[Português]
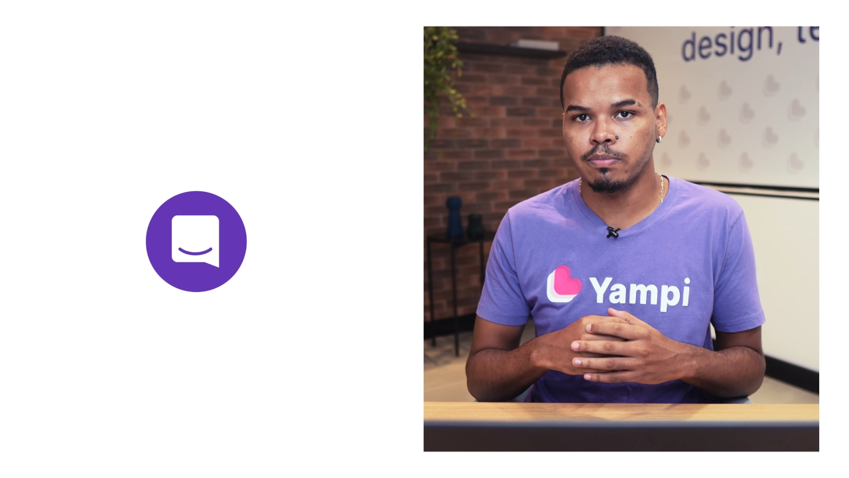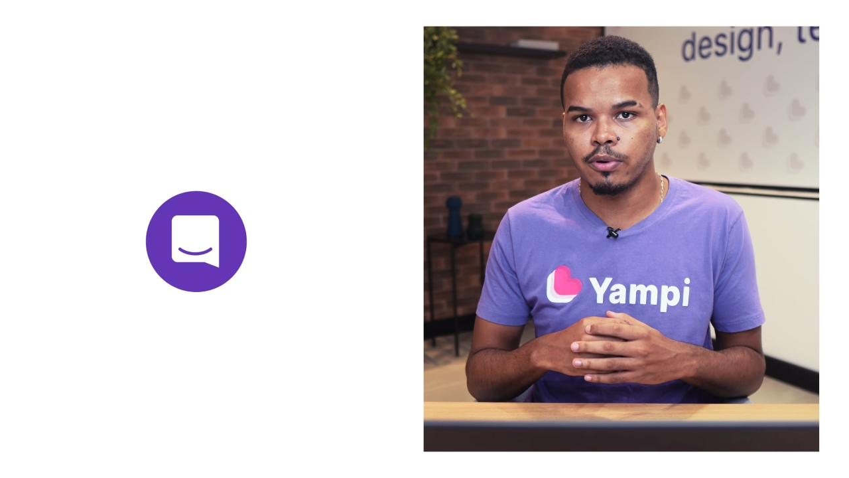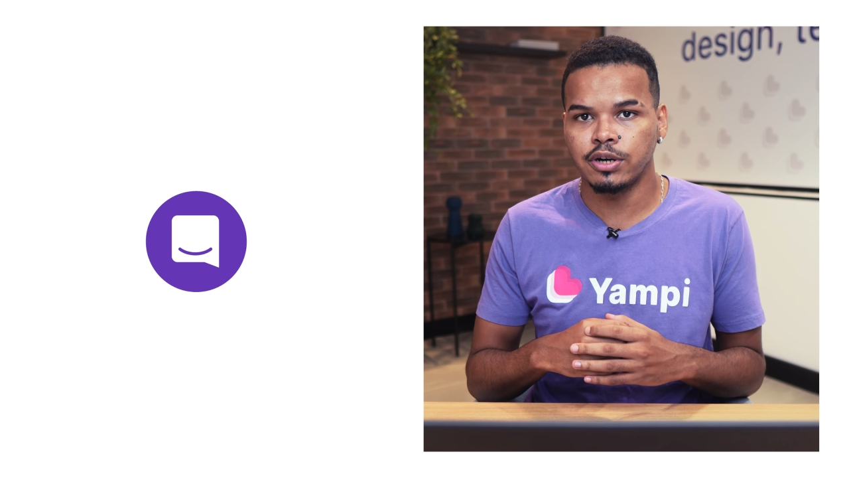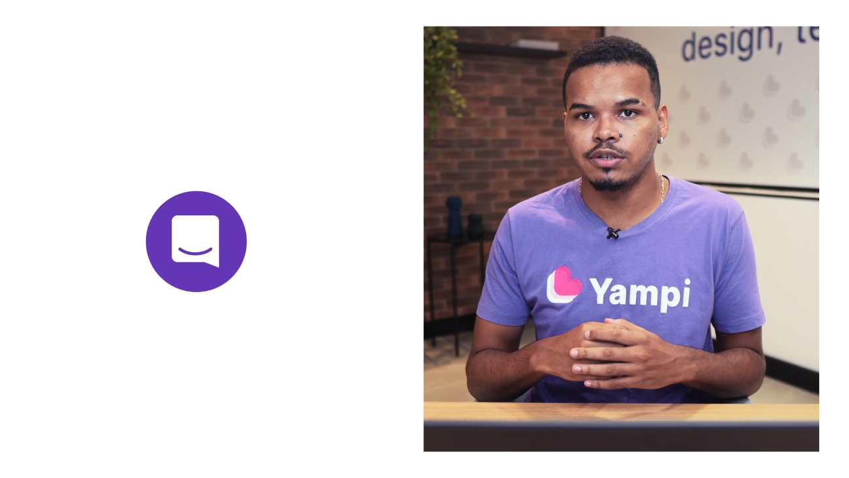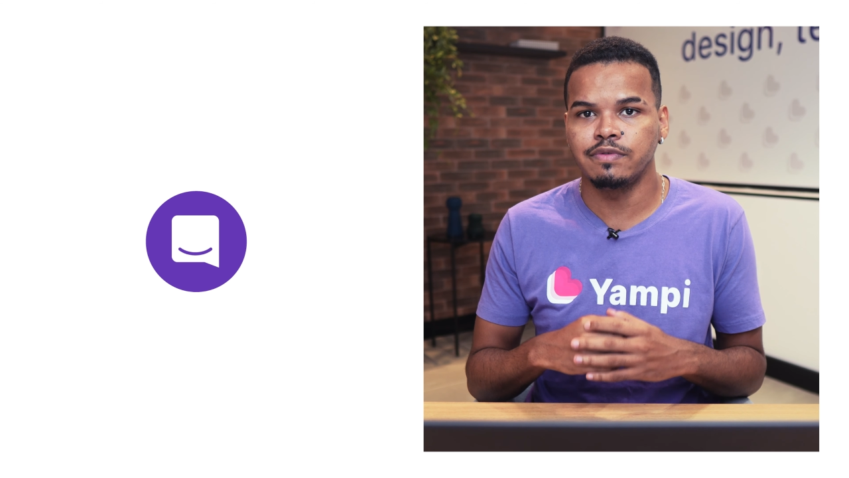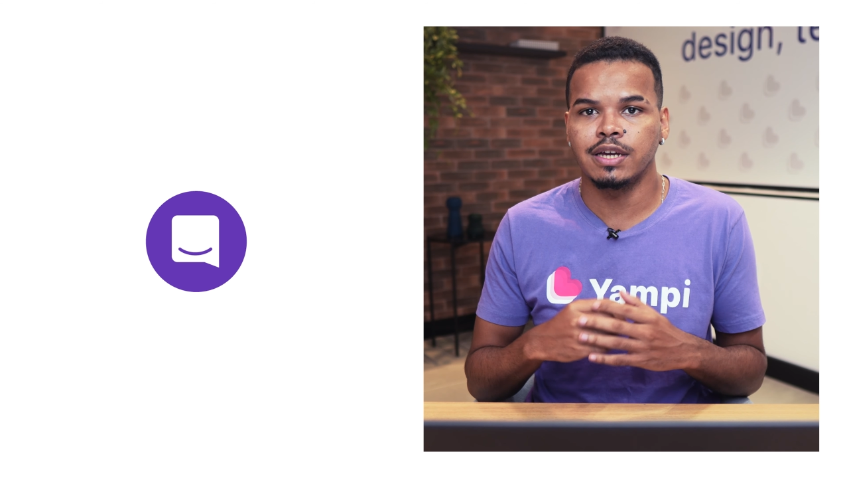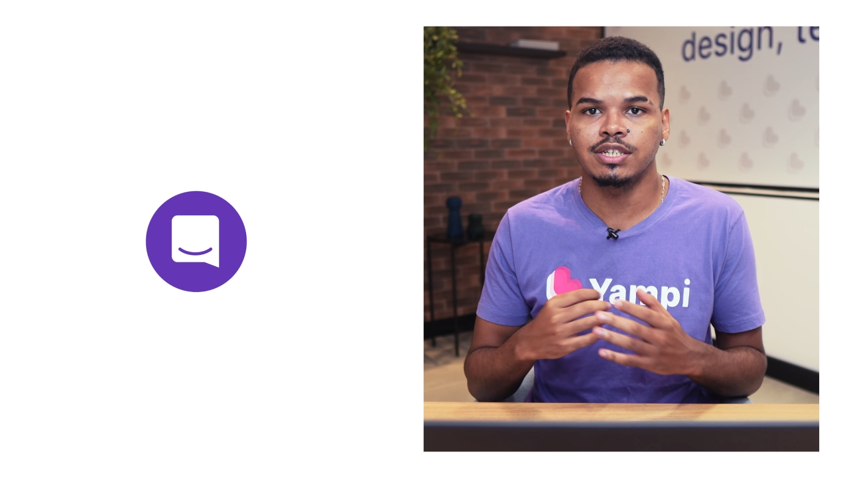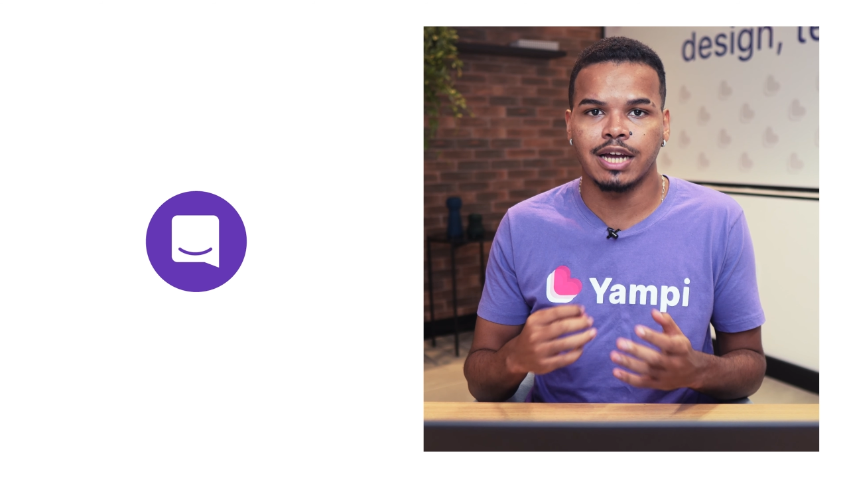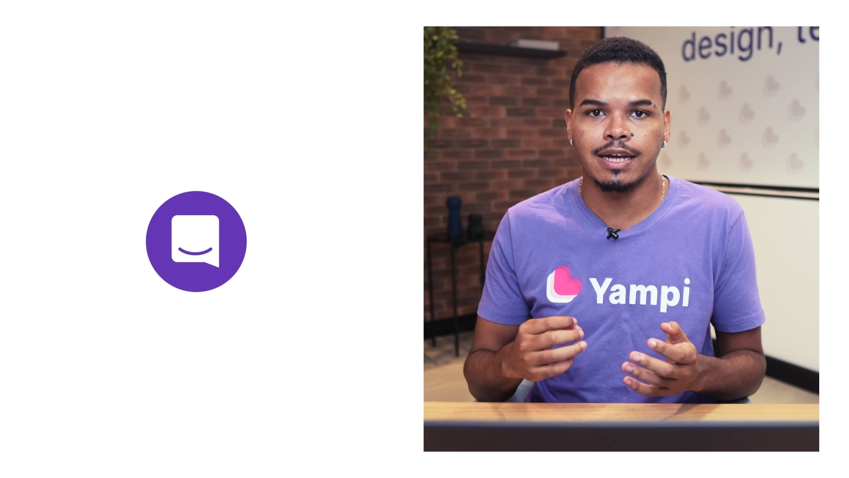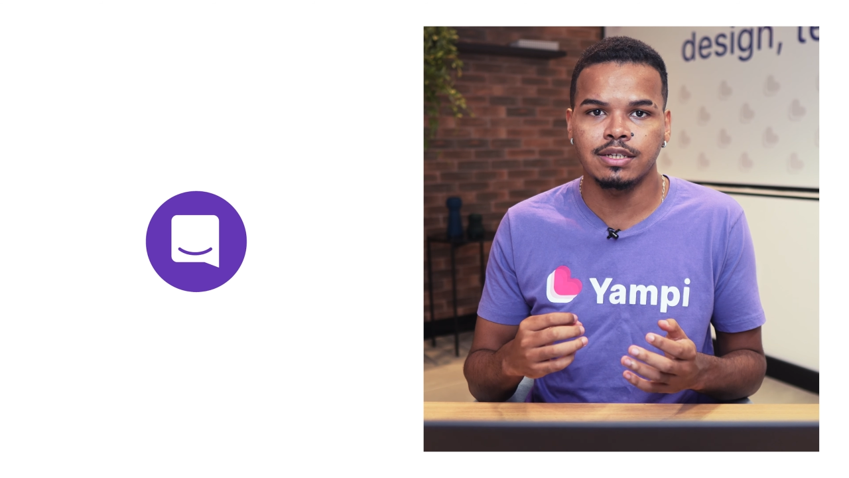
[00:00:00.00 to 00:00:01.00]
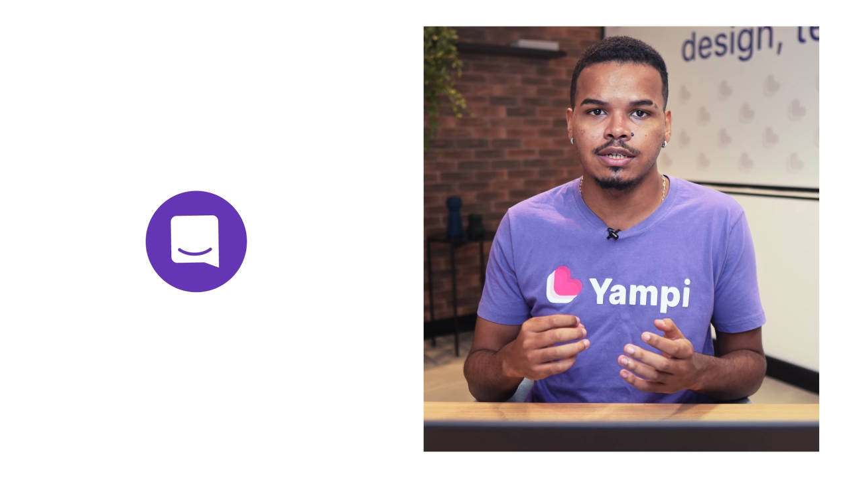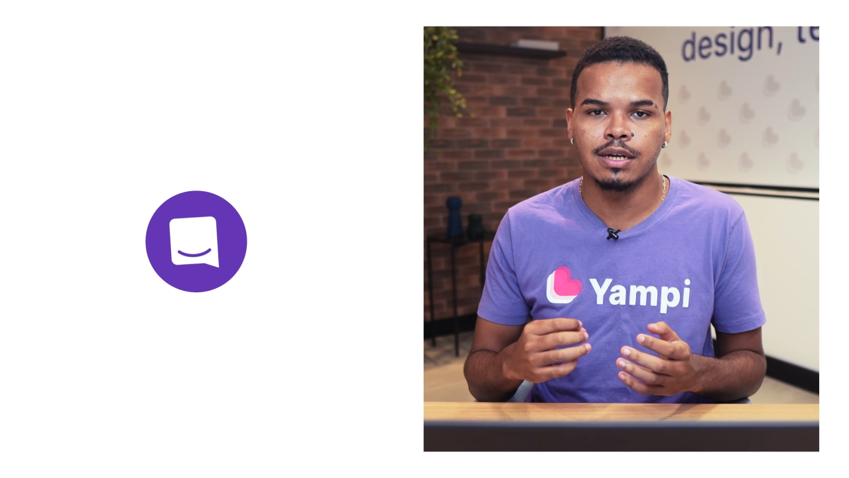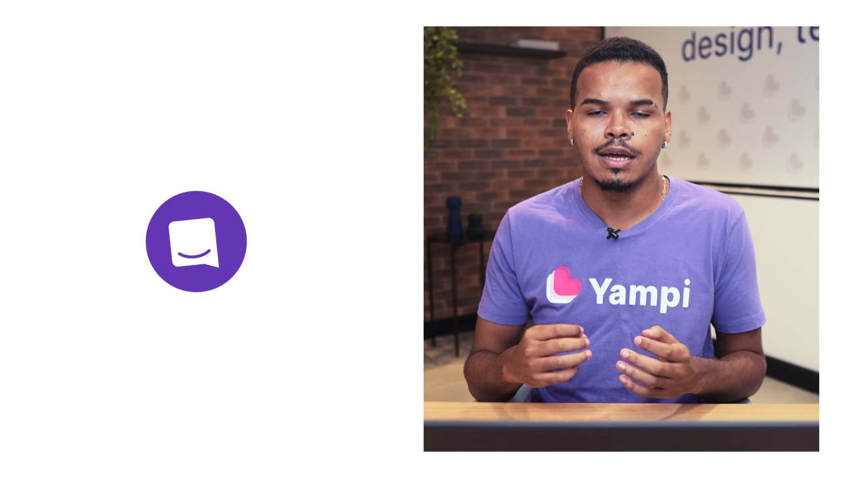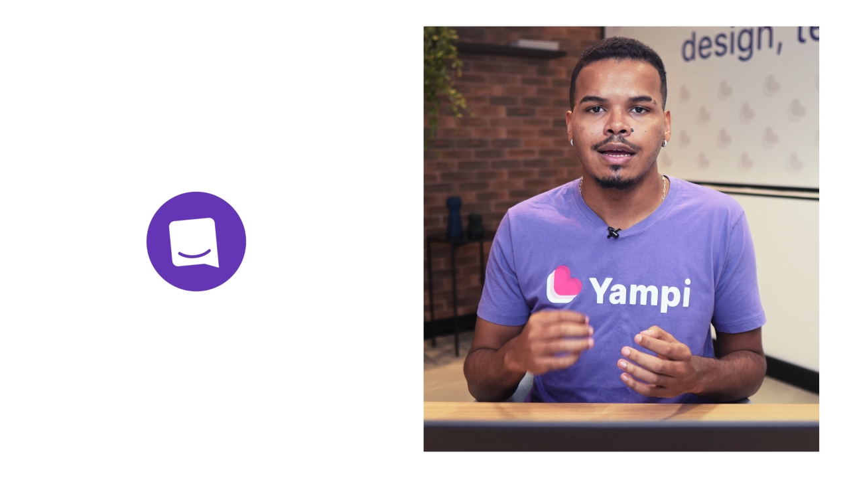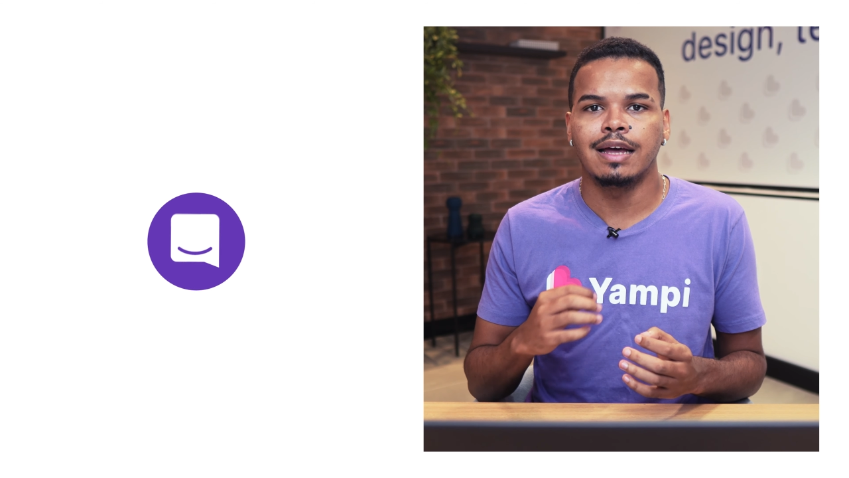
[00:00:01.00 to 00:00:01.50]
suporte via chat,